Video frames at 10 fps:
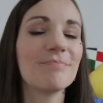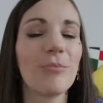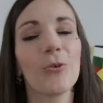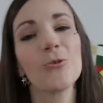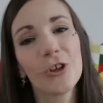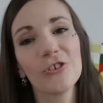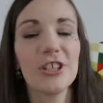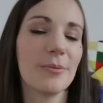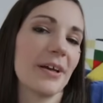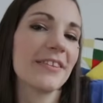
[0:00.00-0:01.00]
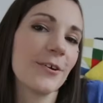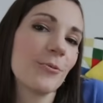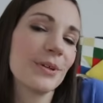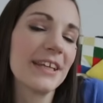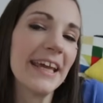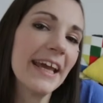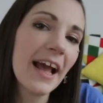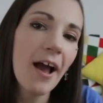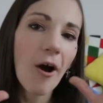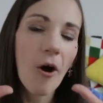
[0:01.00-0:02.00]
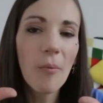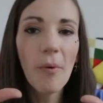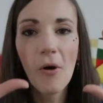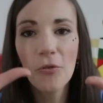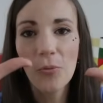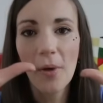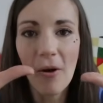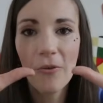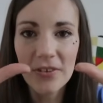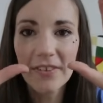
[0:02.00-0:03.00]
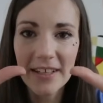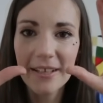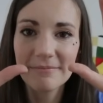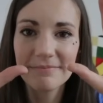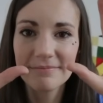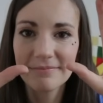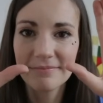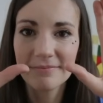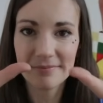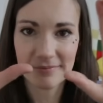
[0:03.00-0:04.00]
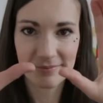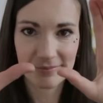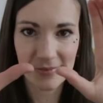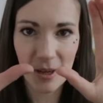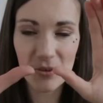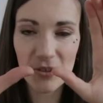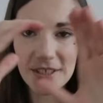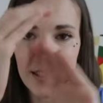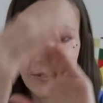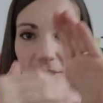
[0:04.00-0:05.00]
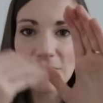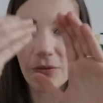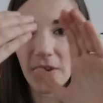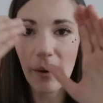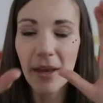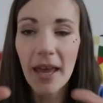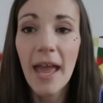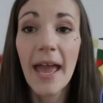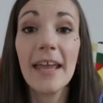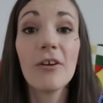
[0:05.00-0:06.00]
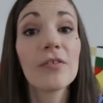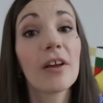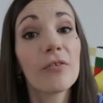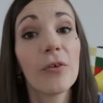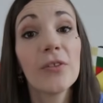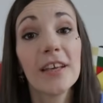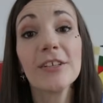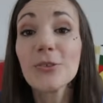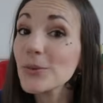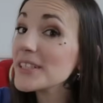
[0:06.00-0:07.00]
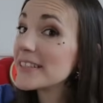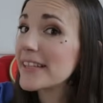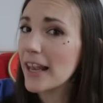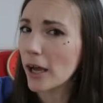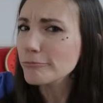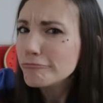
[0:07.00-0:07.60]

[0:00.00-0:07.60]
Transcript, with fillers: Bon, le singe, il n'est pas très compliqué. On prend nos mains en C, comme ceci, les doigts sont fermés et on vient frotter sous les aisselles.